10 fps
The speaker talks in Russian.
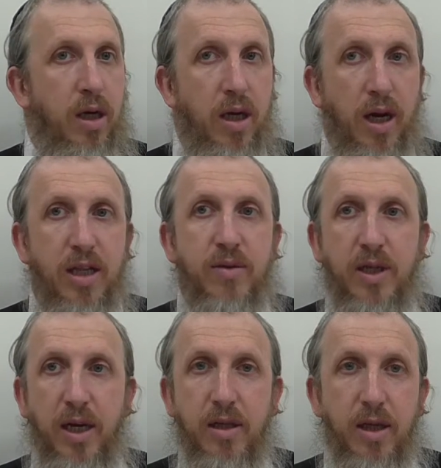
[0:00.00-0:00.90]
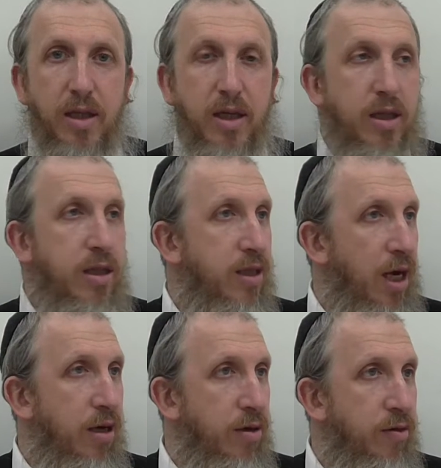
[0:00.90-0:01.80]
и рядом стоит открытый
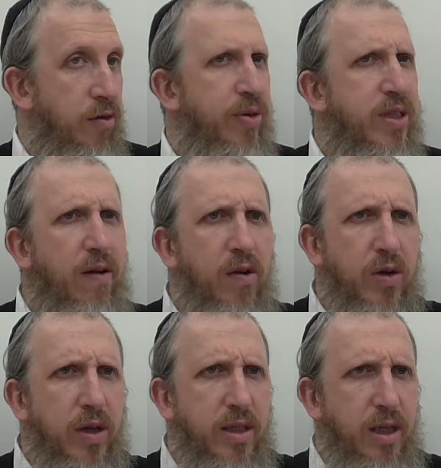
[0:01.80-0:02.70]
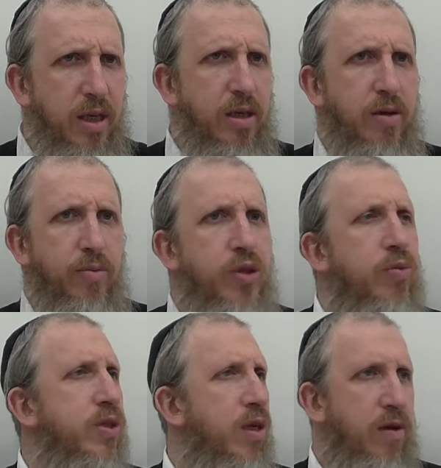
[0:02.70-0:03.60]
сахар. Вы поставили его в холодильник. Почему
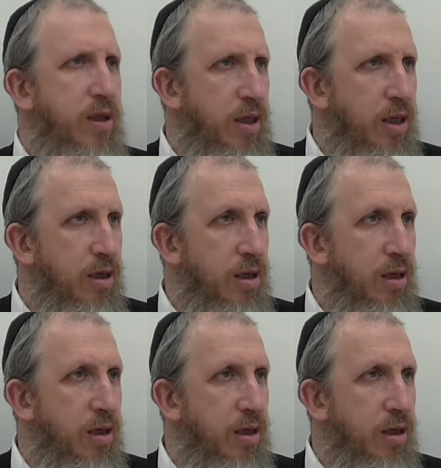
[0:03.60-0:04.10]
поставили в холодильник?